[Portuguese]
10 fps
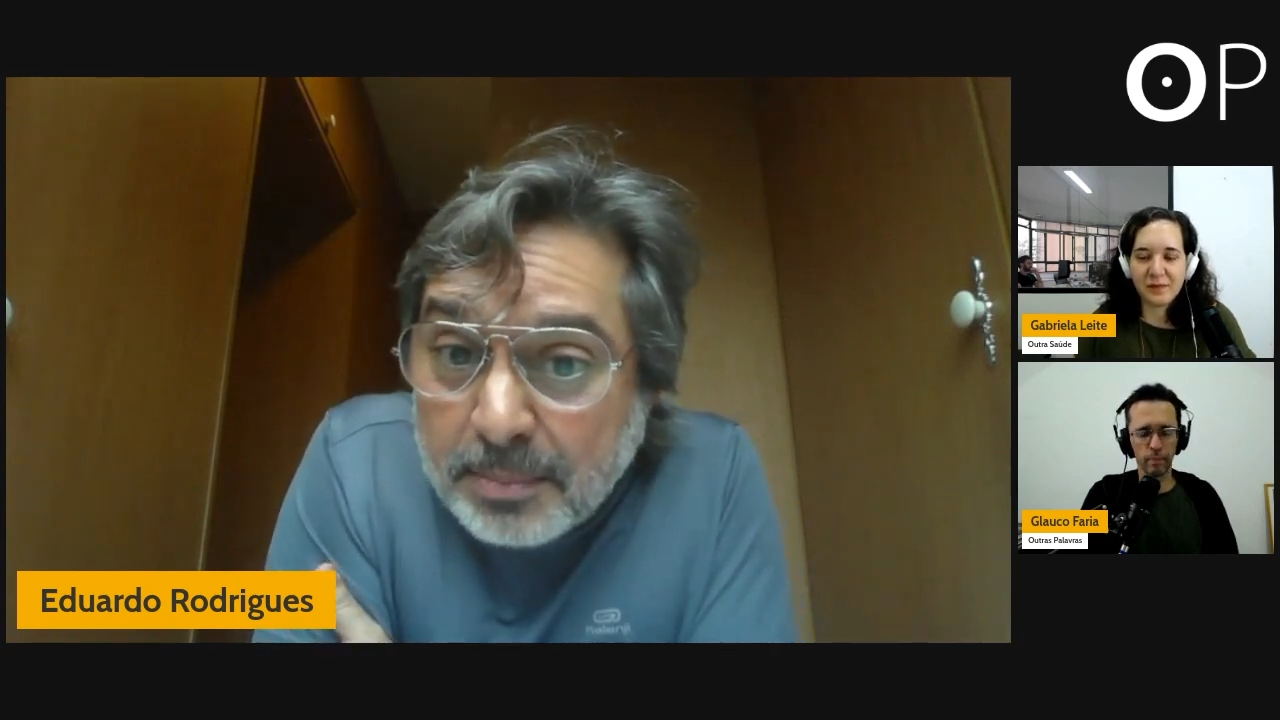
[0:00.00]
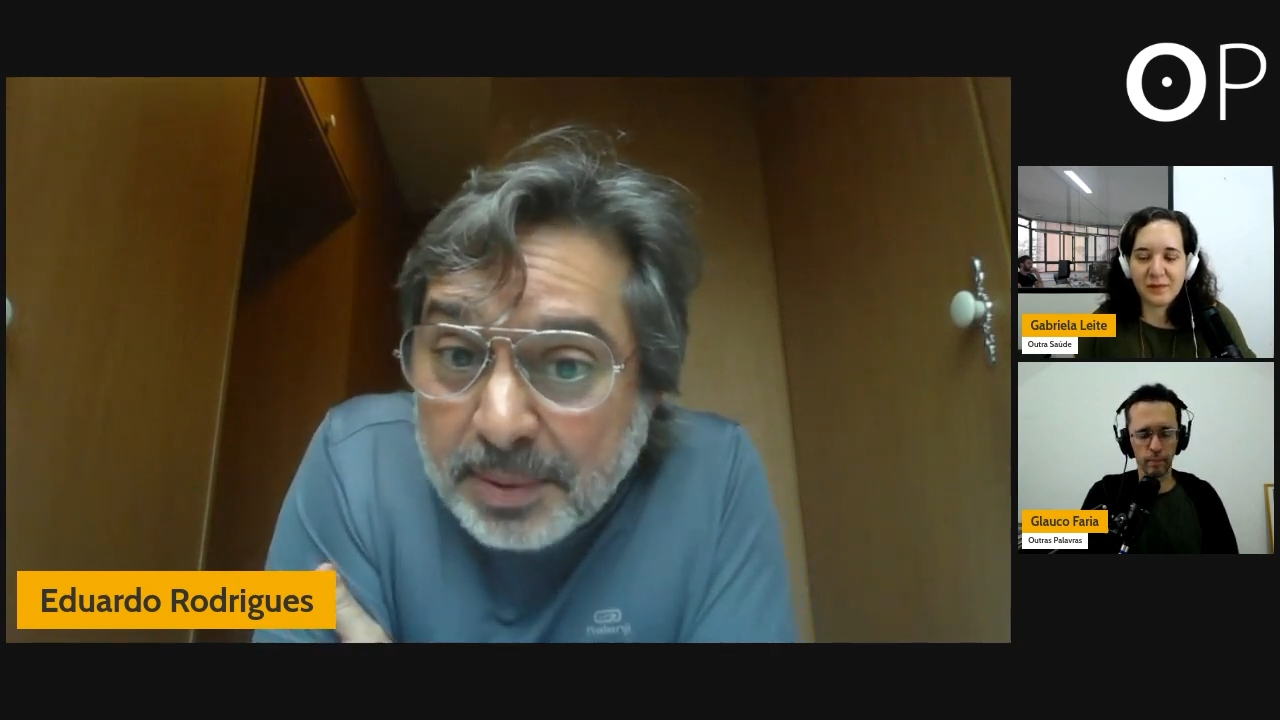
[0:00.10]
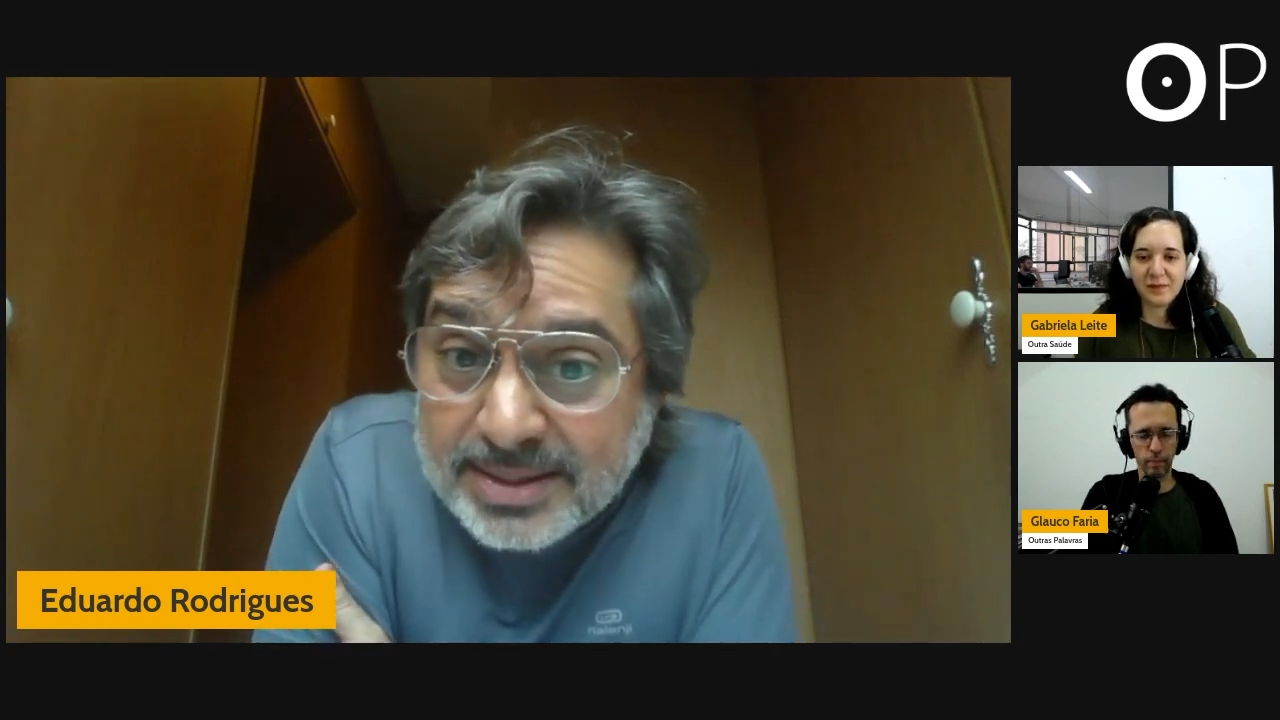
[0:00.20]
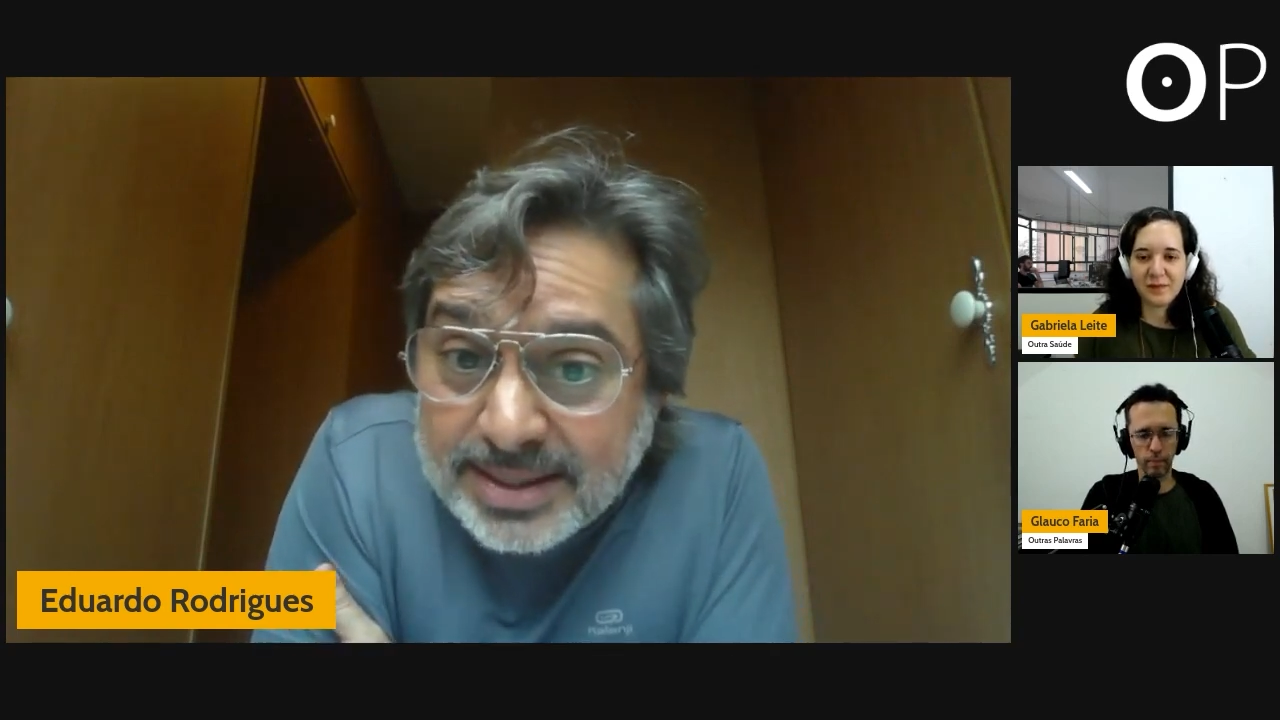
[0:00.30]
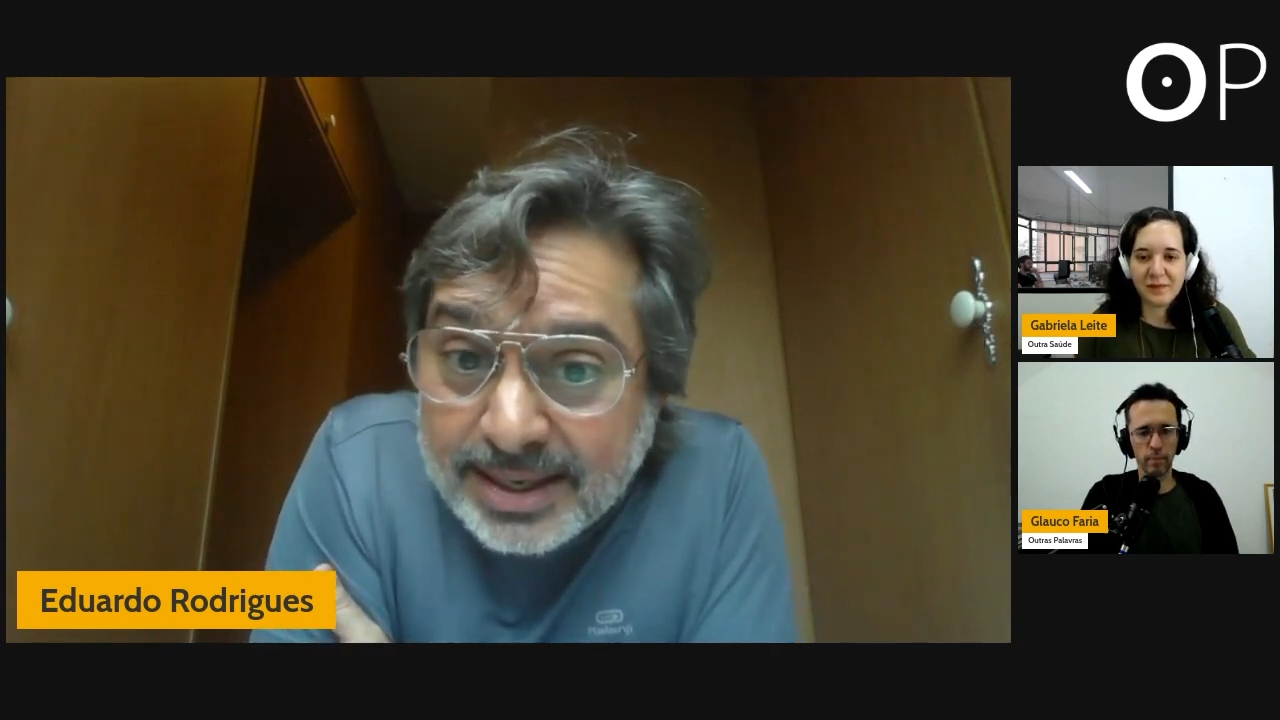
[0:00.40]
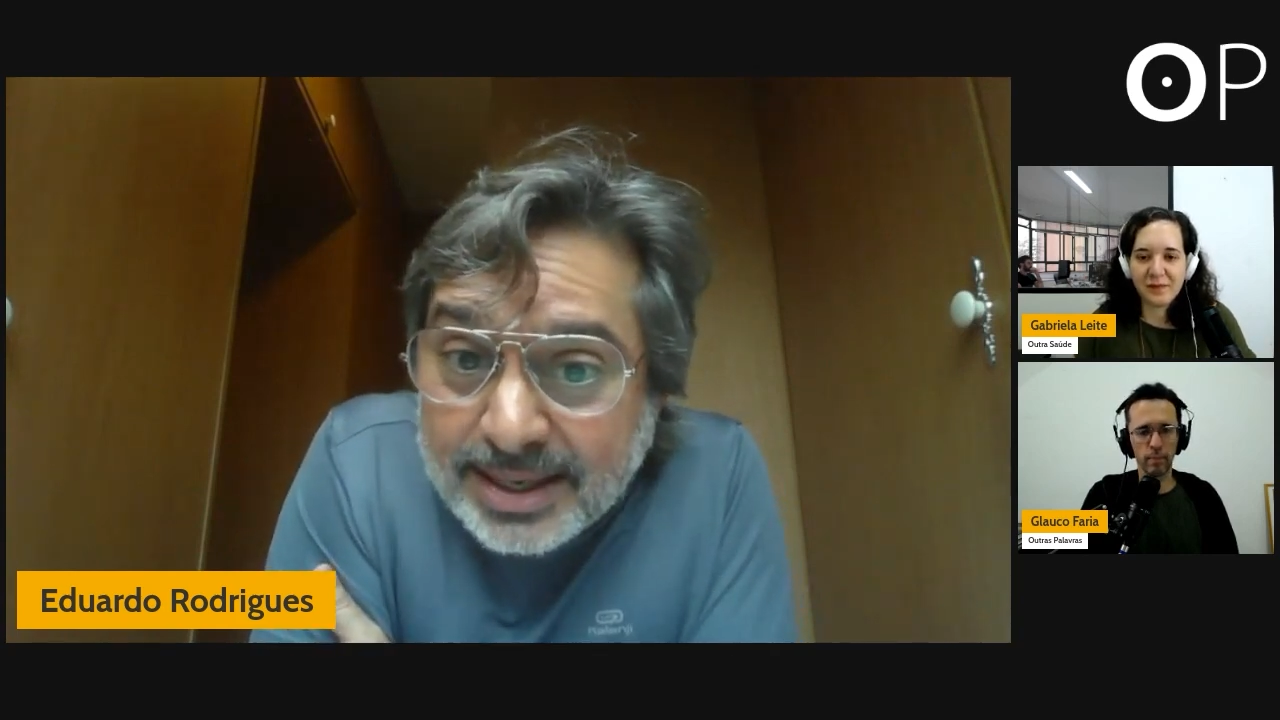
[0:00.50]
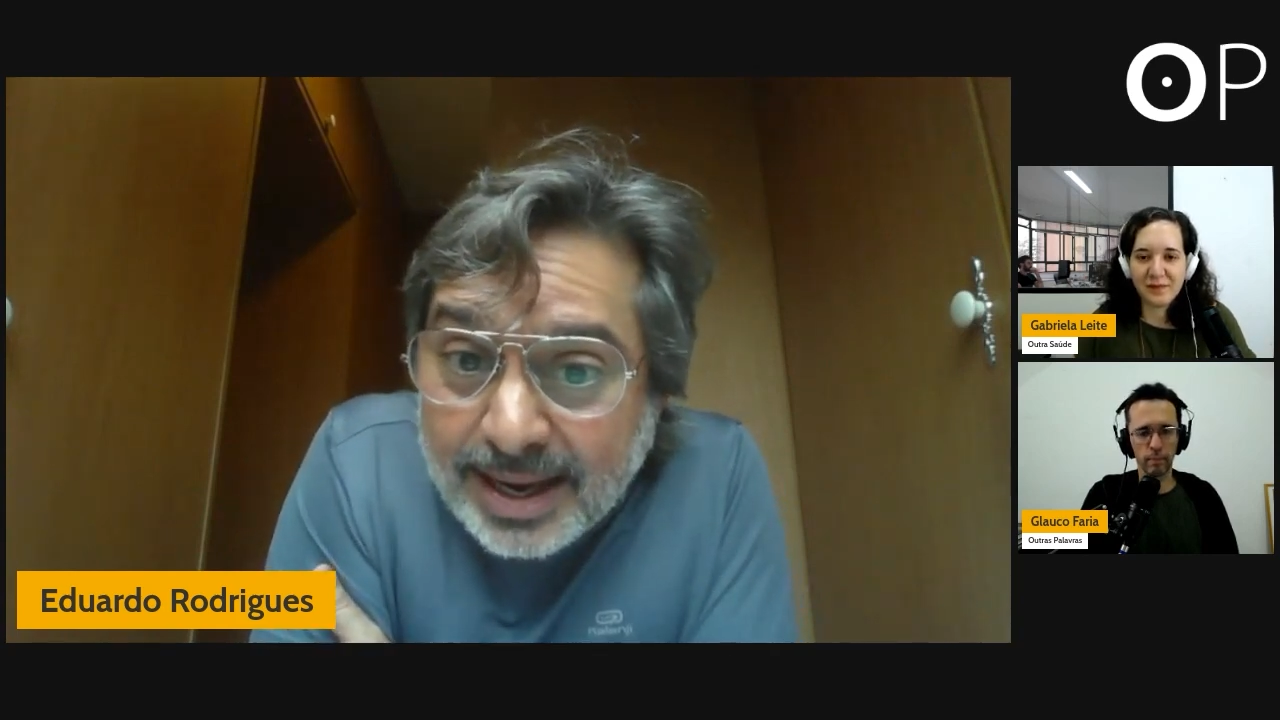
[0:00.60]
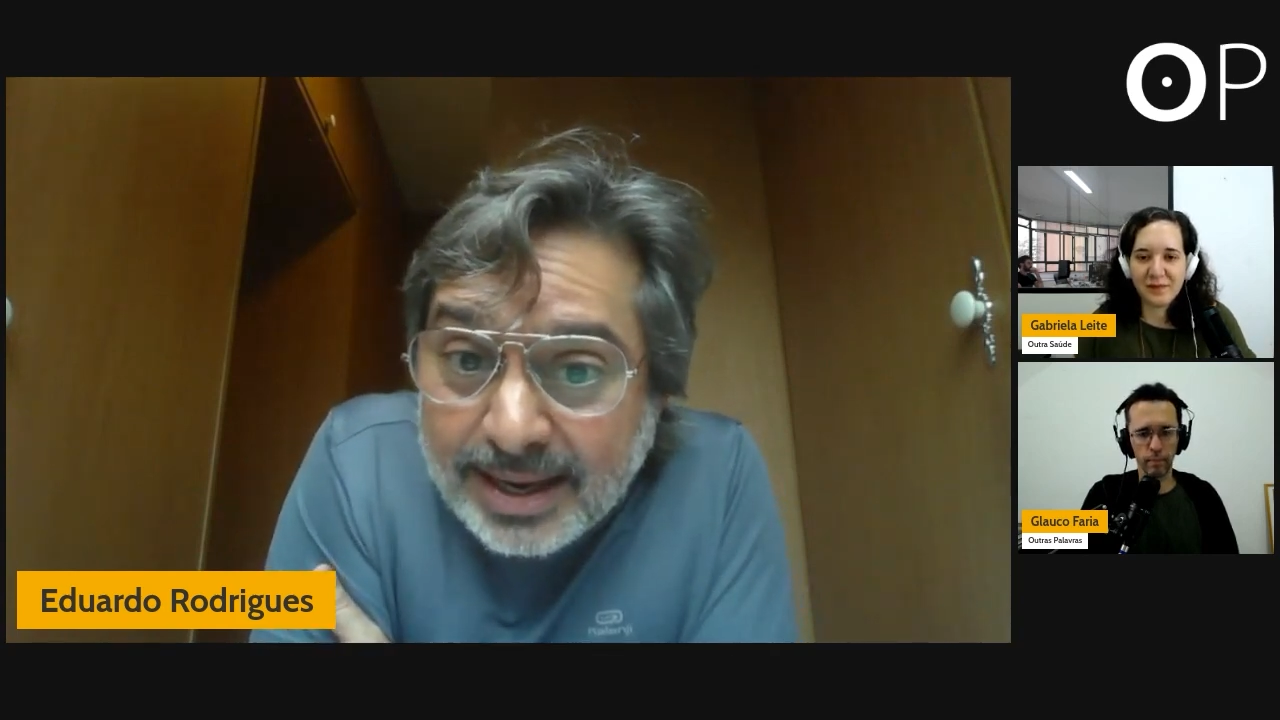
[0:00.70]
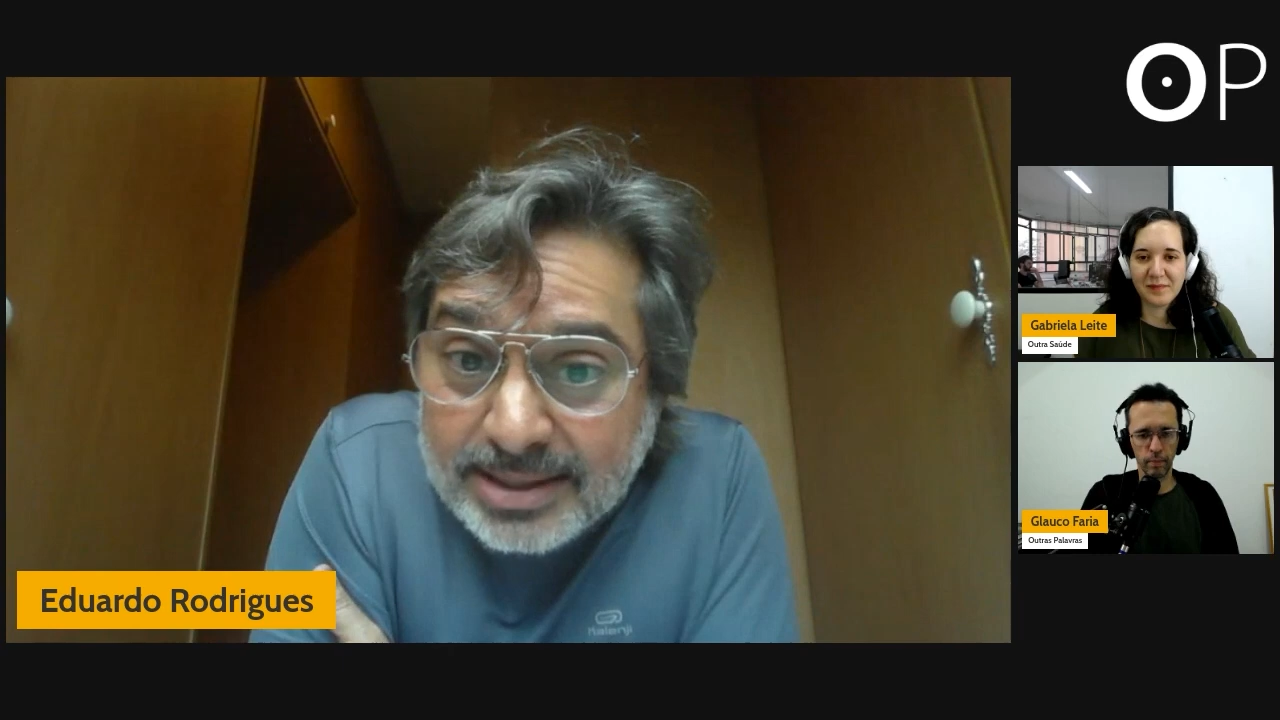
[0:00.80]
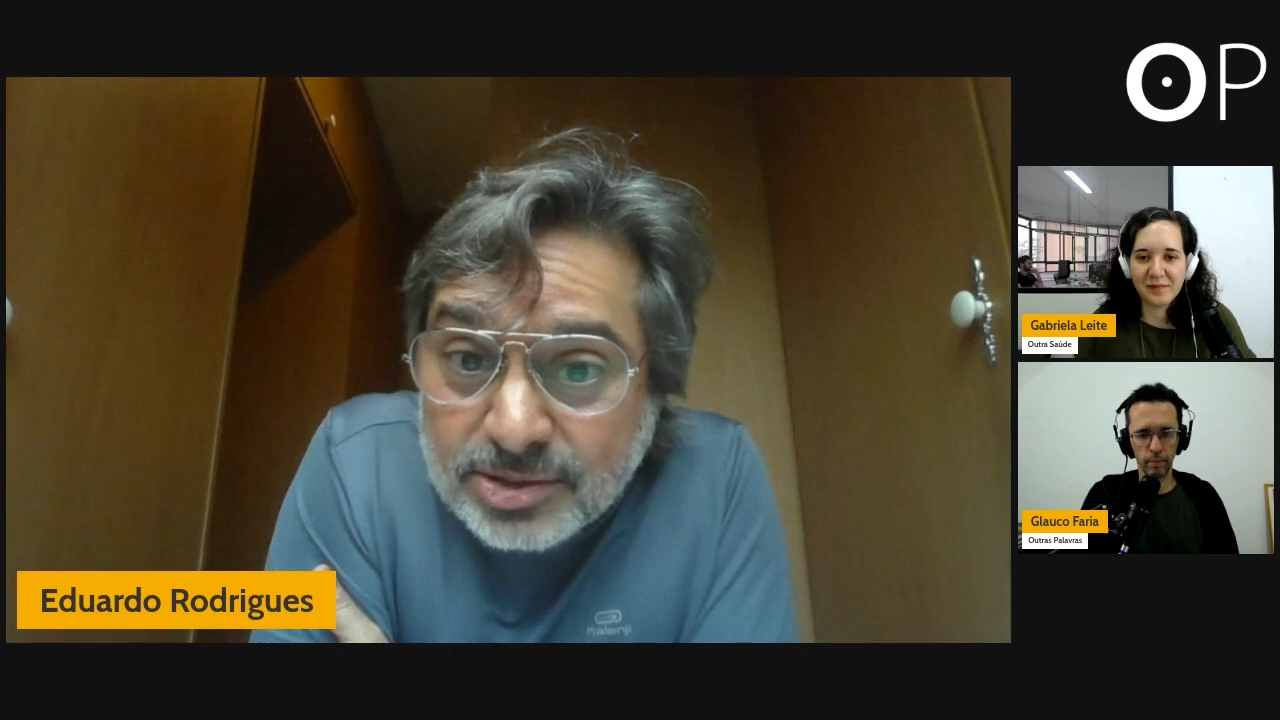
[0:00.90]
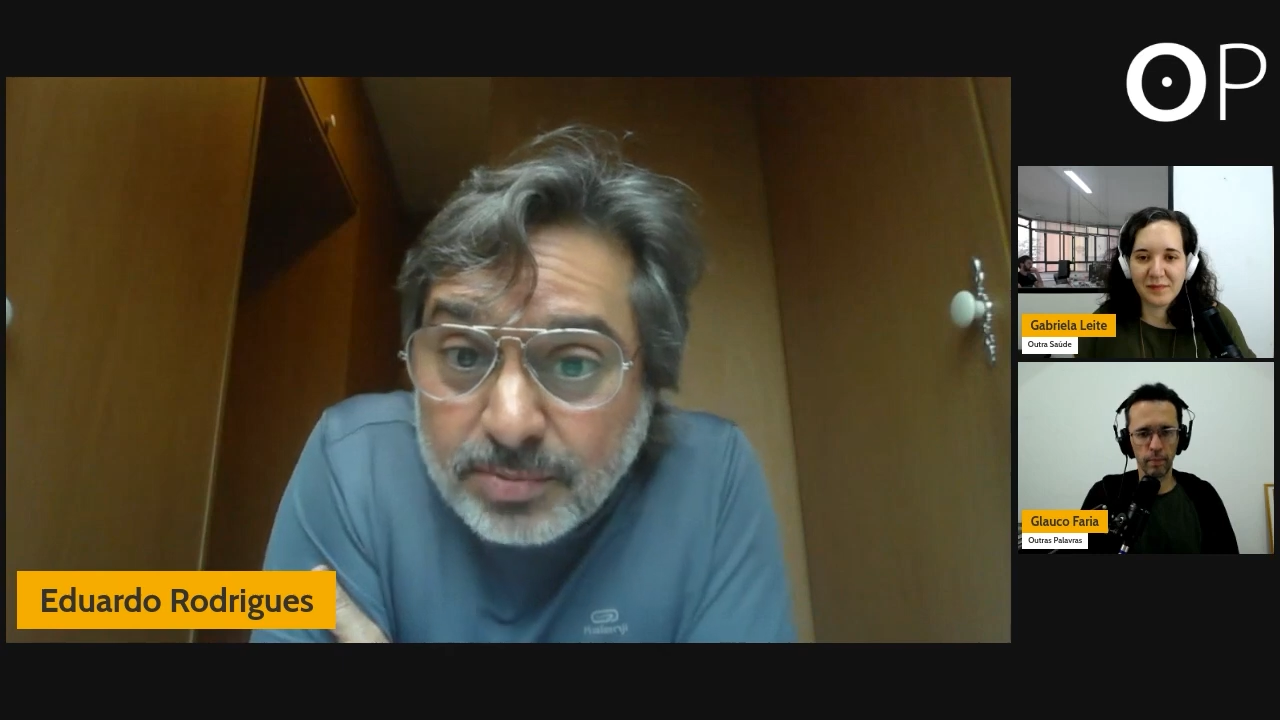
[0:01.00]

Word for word: empresariais